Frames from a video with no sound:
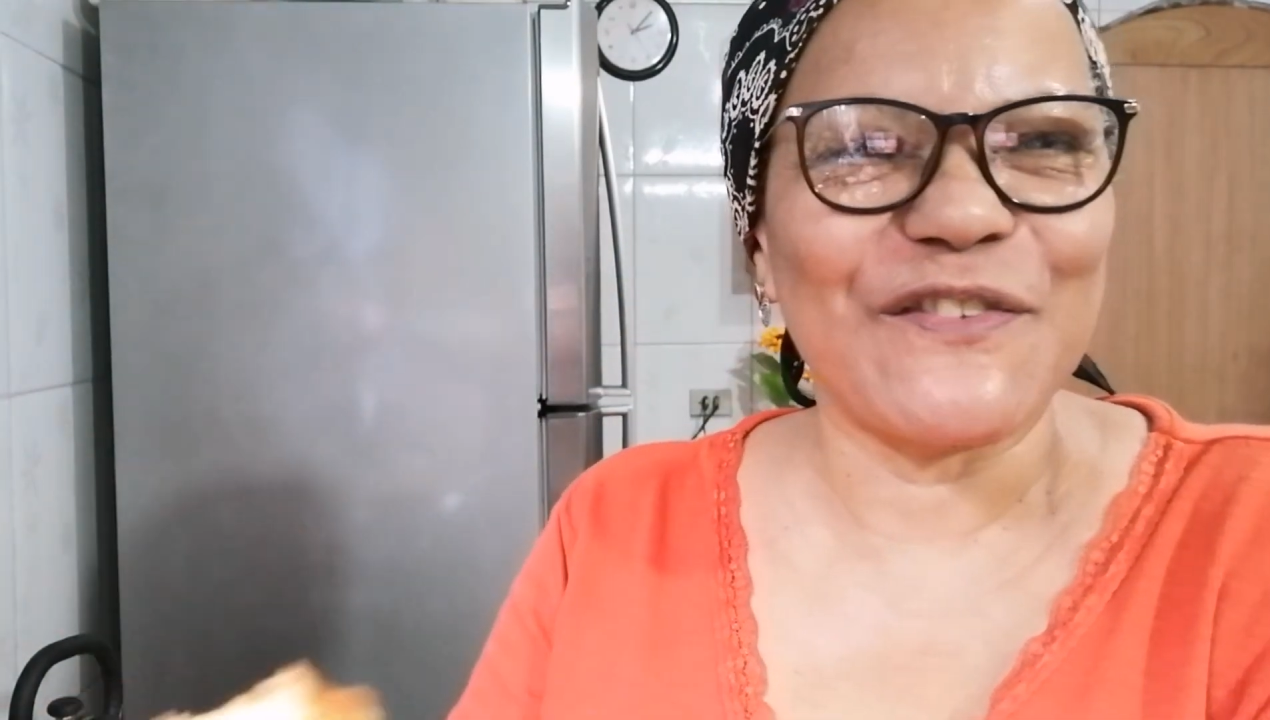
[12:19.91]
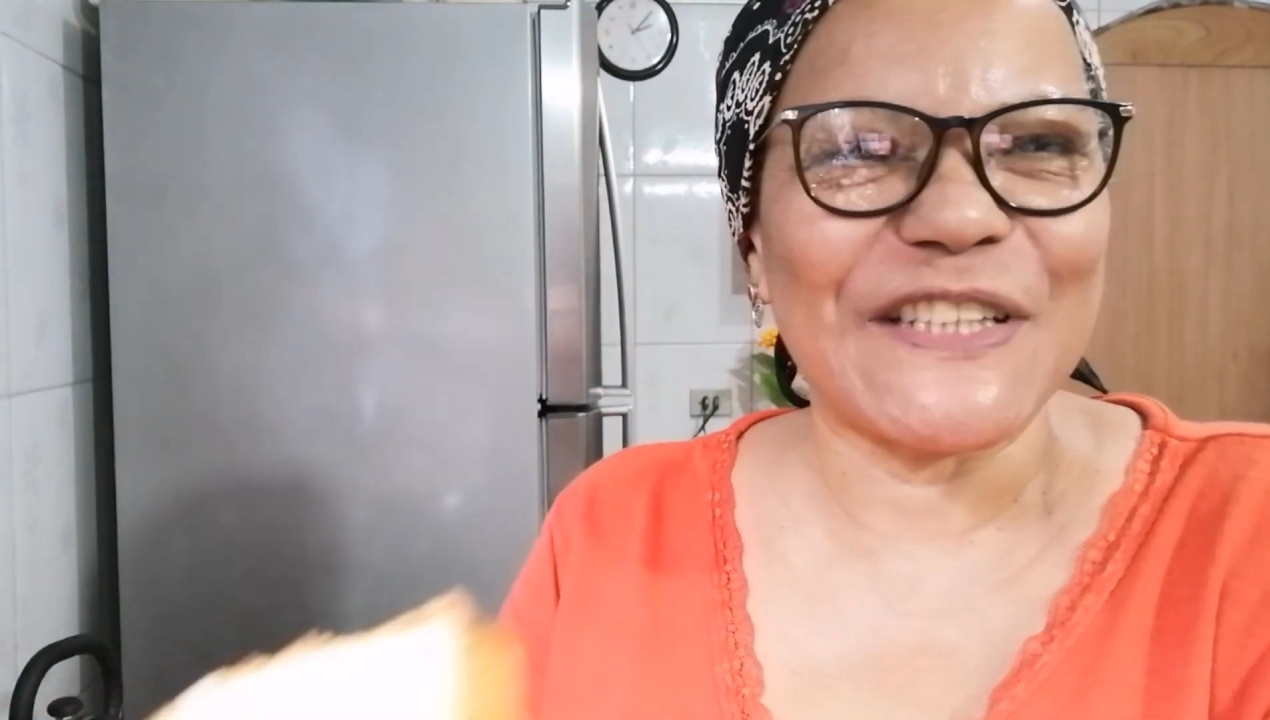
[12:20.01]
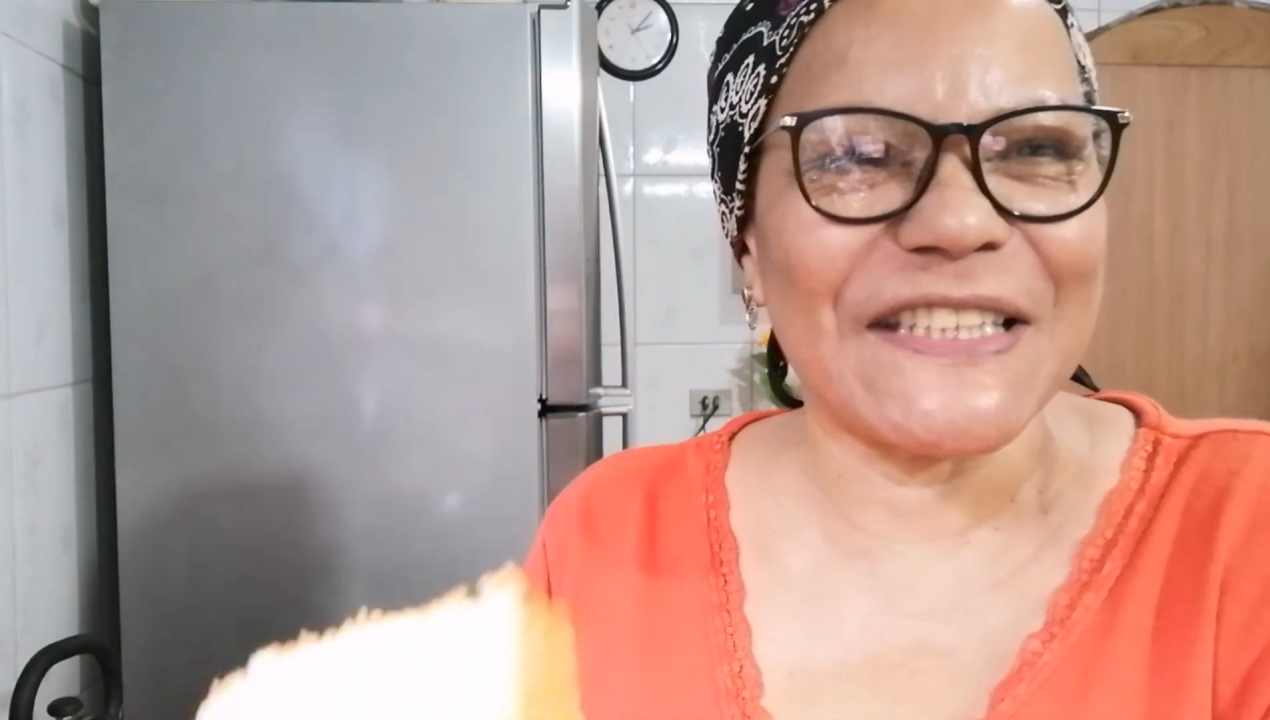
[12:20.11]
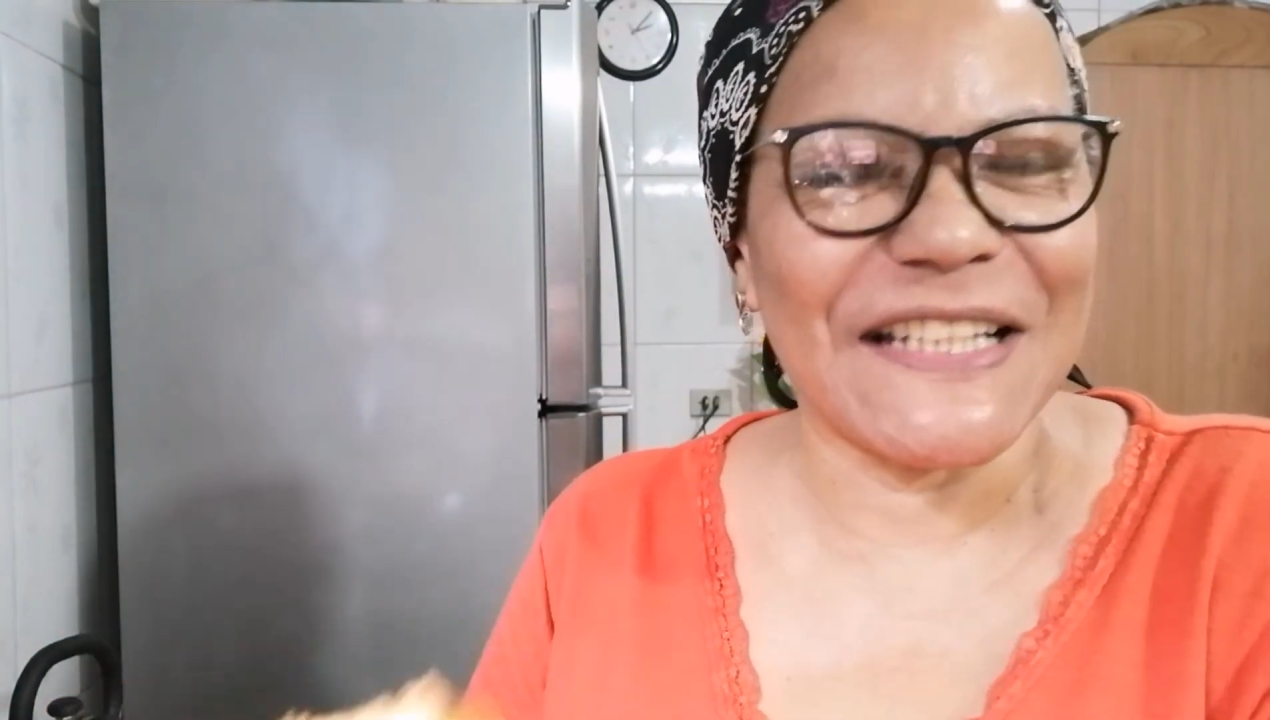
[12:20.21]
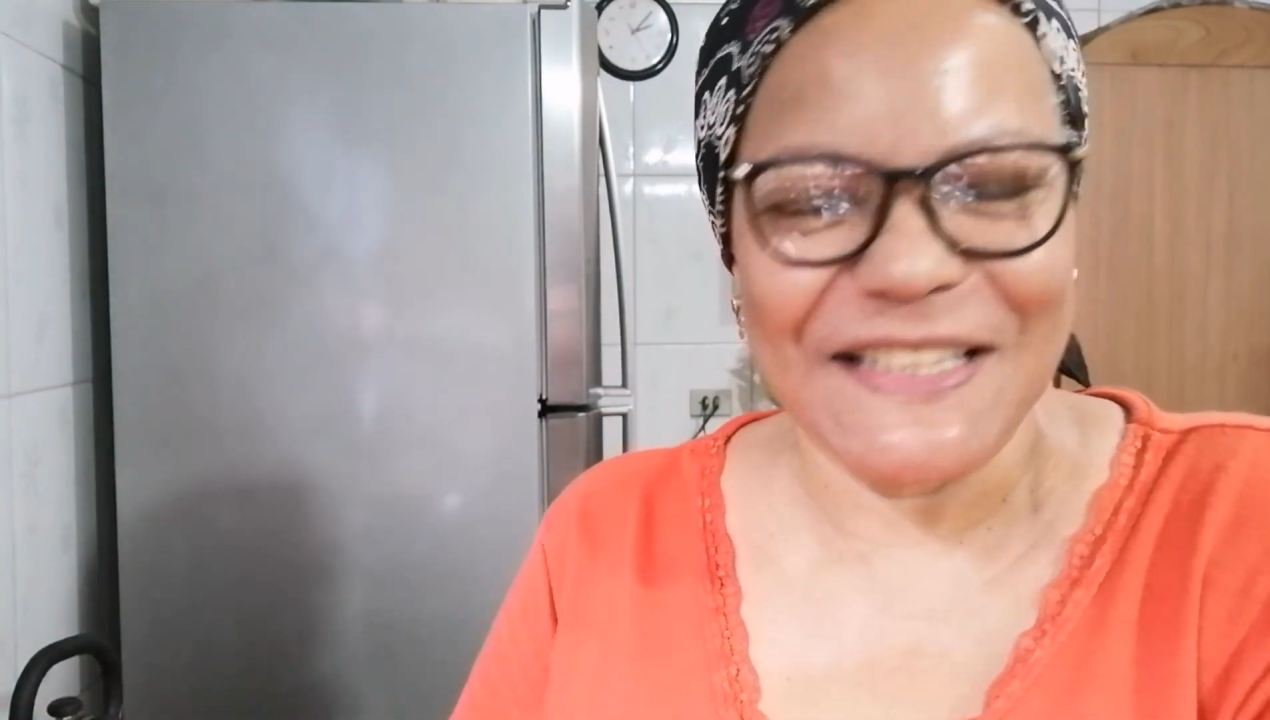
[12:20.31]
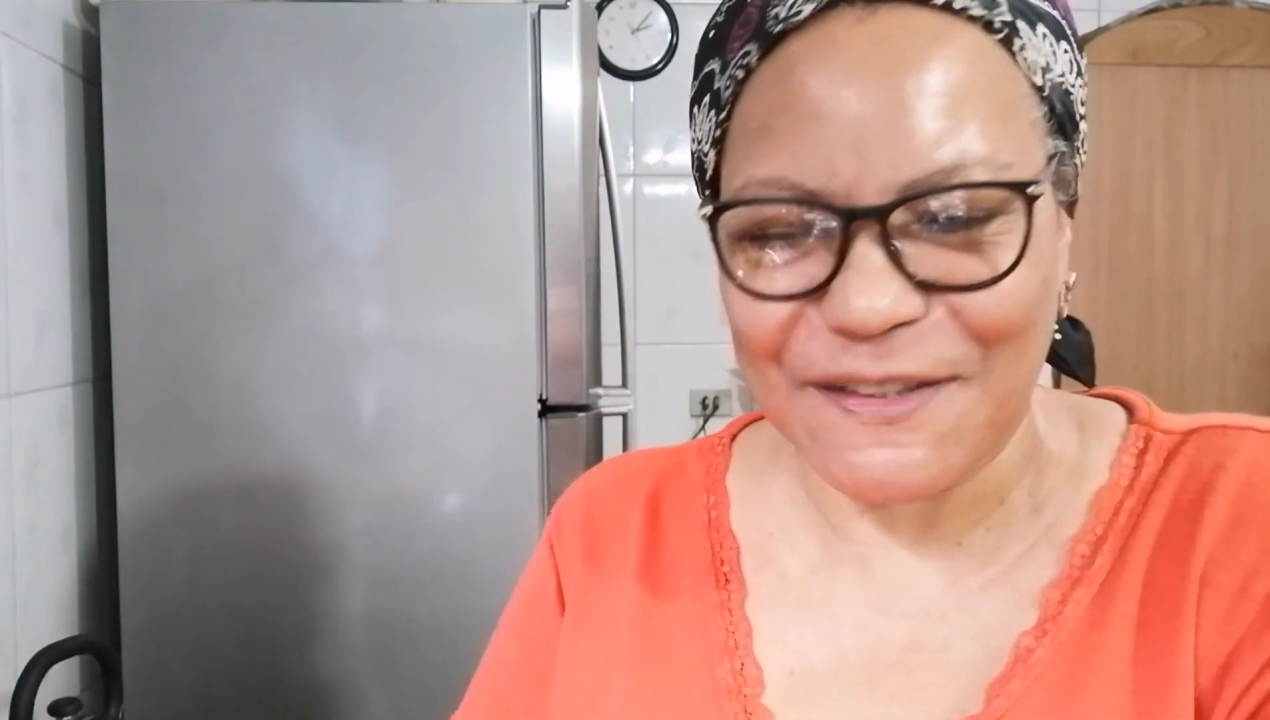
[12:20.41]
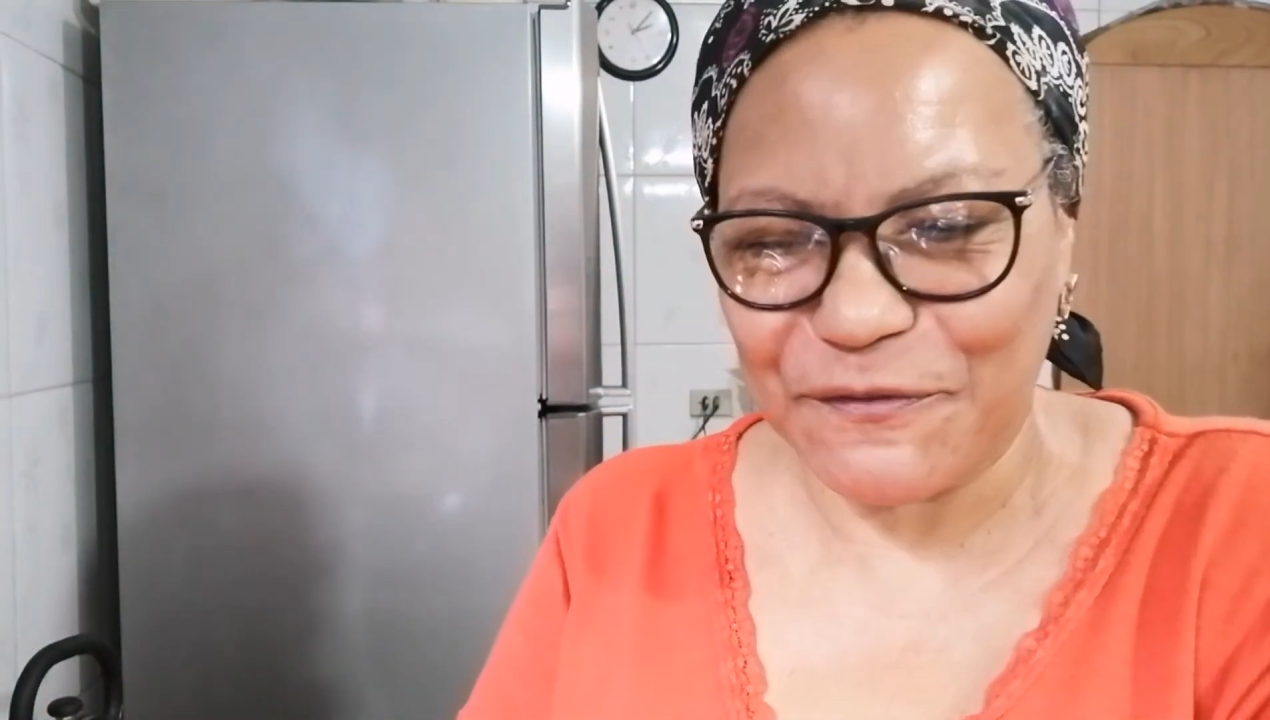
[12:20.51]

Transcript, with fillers: vocês